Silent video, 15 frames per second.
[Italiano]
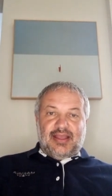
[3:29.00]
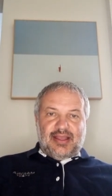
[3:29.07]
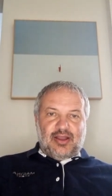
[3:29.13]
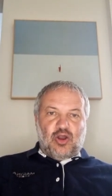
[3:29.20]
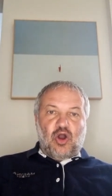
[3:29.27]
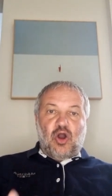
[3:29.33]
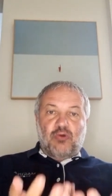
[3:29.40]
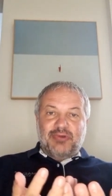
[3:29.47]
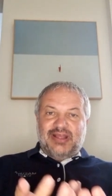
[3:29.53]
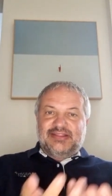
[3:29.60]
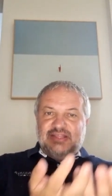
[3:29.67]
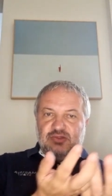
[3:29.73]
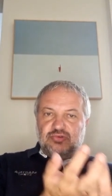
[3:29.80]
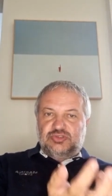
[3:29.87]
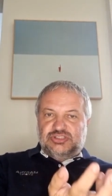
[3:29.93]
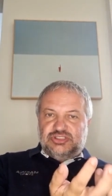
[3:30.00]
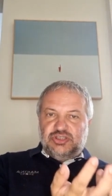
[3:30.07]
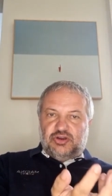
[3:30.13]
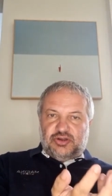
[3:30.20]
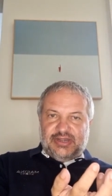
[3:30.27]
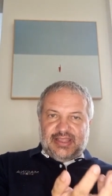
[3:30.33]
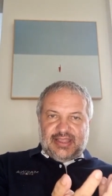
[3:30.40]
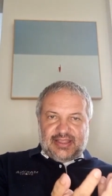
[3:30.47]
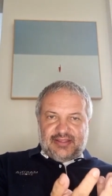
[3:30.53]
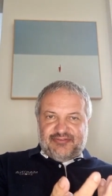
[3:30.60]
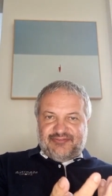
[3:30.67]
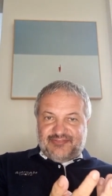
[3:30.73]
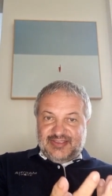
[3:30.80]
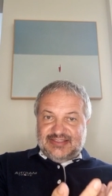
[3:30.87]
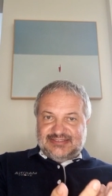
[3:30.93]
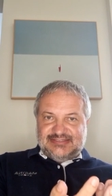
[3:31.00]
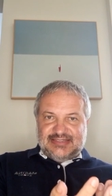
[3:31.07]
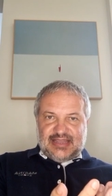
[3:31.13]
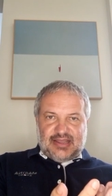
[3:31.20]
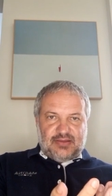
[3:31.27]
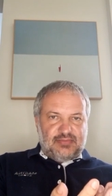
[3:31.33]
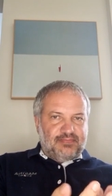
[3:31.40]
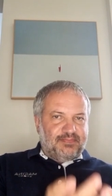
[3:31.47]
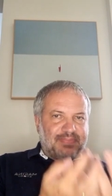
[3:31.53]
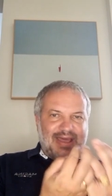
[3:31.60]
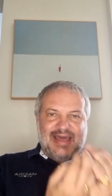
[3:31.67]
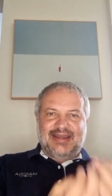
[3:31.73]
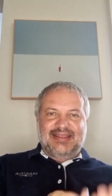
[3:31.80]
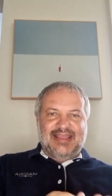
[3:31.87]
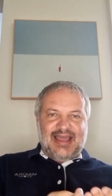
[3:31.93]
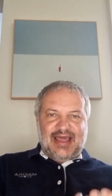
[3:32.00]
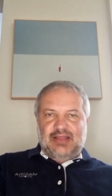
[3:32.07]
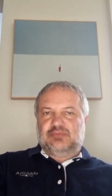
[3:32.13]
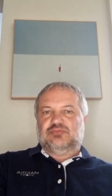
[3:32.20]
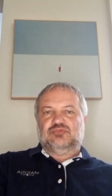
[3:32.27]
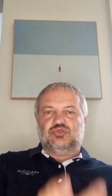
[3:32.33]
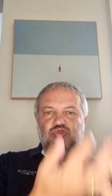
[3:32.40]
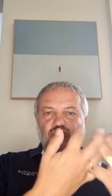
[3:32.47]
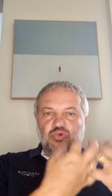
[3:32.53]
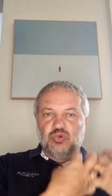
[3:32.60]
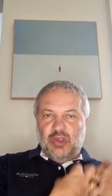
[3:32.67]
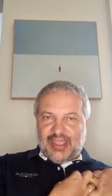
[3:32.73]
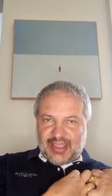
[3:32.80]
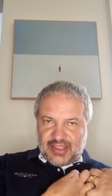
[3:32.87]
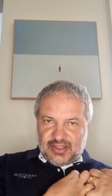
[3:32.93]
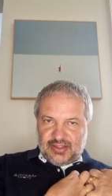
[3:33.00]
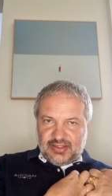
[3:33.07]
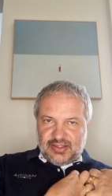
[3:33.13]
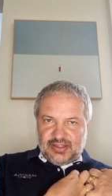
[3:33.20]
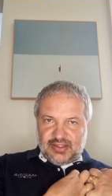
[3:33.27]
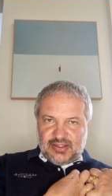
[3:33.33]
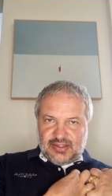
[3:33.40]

ho una deduzione fissa pari a 2,